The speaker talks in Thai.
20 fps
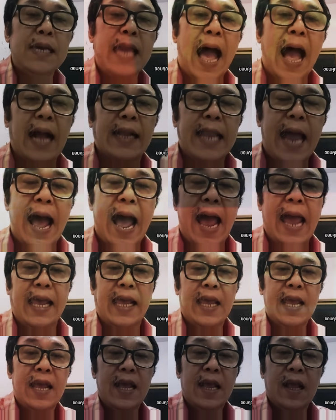อยากได้
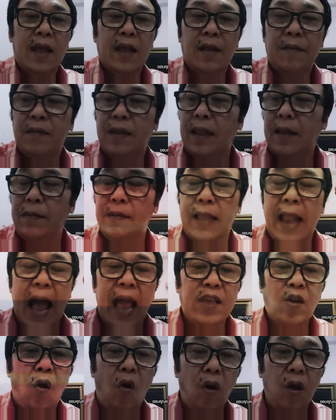นา
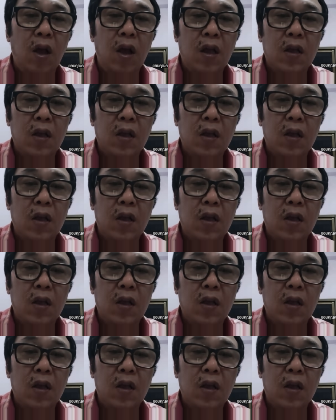ยก